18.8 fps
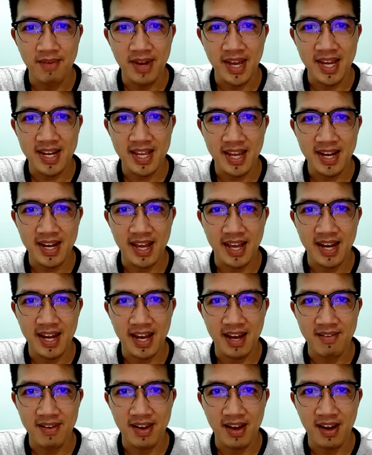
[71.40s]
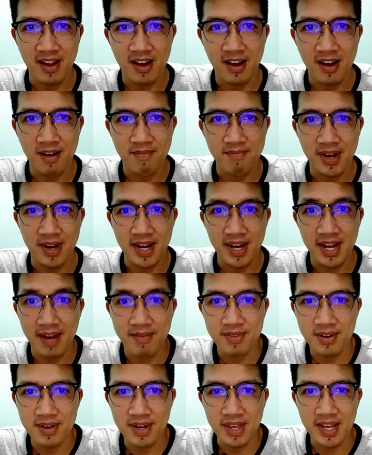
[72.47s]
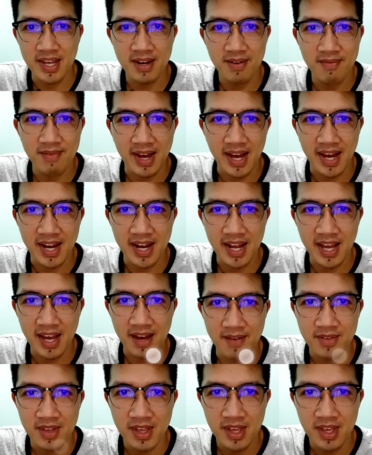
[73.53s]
เมตร แค่ไหนนะครับแล้วก็เปิดแอปตัวนี้ขึ้นมานะครับ